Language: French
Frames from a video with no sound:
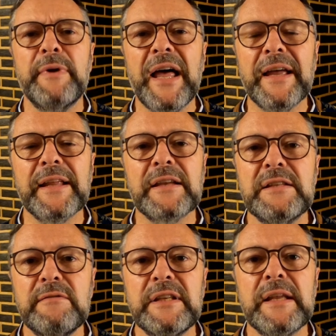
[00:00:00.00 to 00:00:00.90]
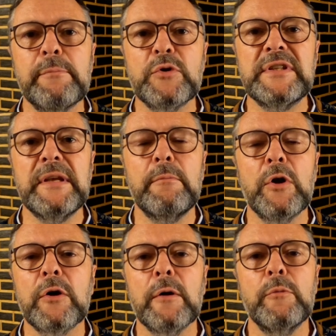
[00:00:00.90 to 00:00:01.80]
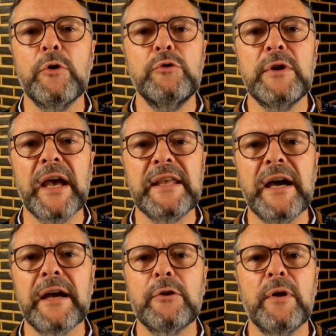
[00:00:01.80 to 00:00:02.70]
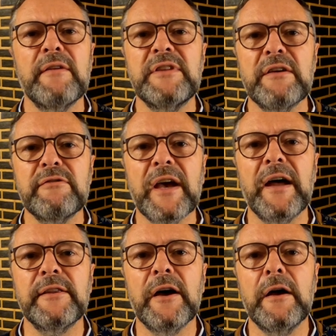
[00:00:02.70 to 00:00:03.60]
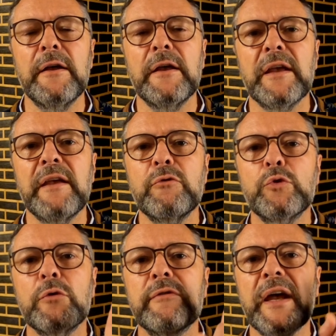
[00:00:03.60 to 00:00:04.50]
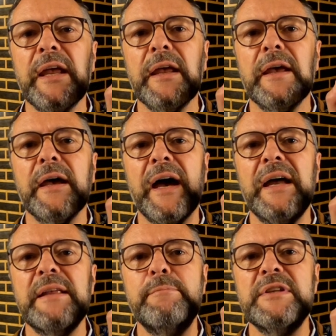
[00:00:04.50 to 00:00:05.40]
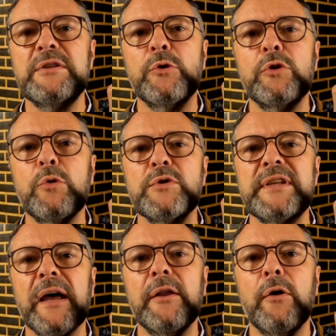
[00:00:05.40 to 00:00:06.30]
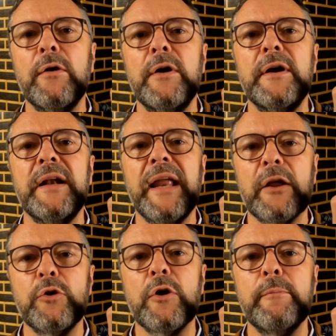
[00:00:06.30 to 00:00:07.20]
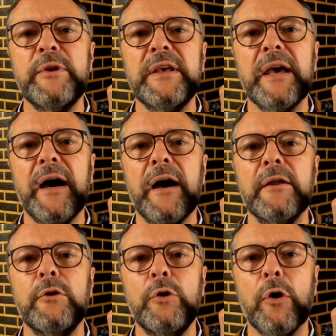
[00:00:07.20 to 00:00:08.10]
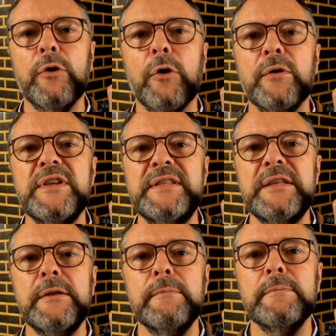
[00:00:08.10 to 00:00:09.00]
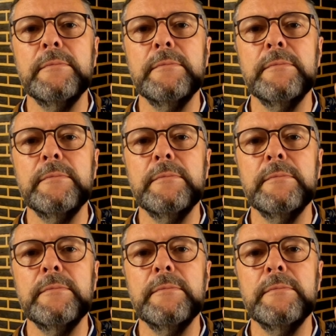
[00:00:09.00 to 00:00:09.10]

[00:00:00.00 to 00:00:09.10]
plein d'activités possibles comme euh, du kayak, de la via ferrata, et vous trouverez un épisode concernant l'aire de camping-car d'Ornans ici.